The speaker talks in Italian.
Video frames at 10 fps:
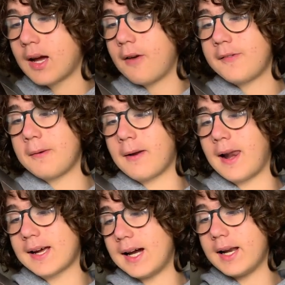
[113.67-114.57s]
alla fine per
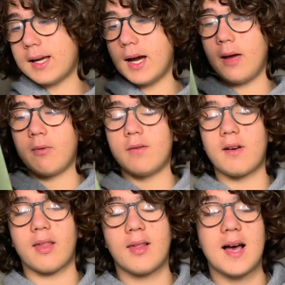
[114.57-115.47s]
la carica è
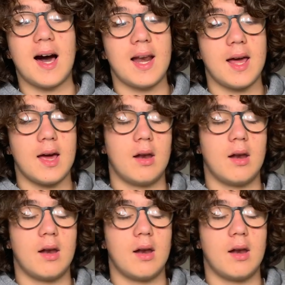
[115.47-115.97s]
universale,